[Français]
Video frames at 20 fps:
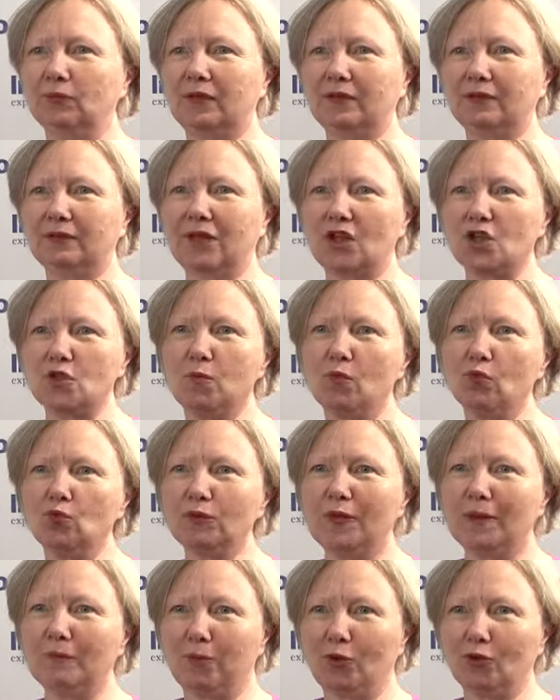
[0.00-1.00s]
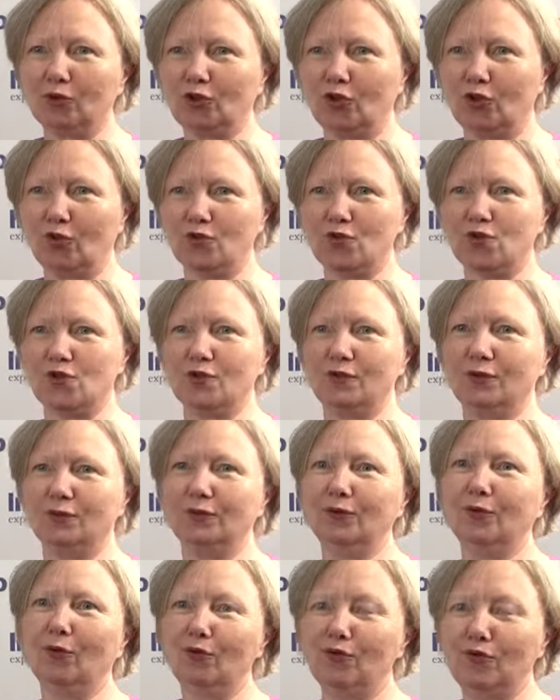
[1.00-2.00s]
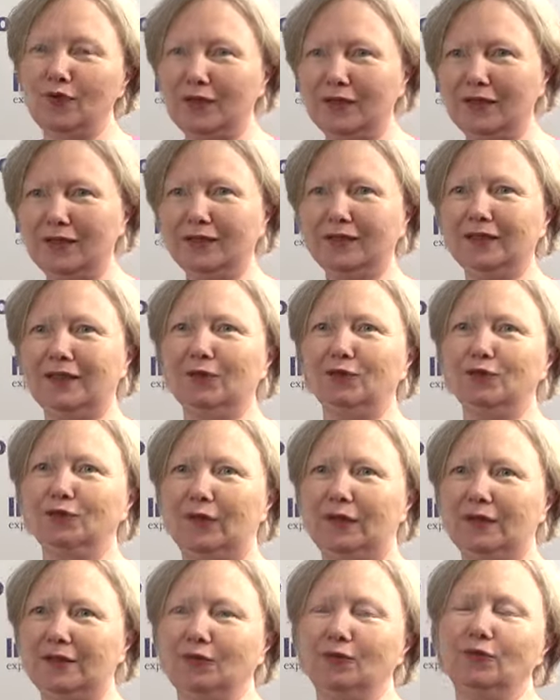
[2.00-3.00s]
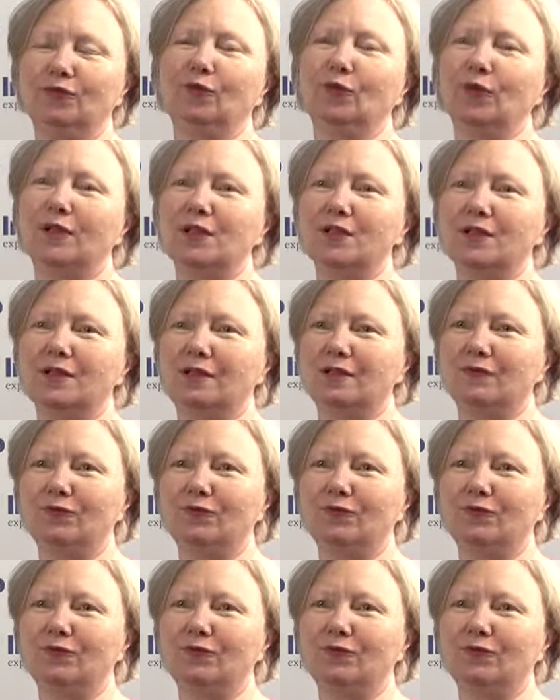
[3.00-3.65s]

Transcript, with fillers: attache beaucoup d'importance euh, au feeling et au fait qu'il faut que, les,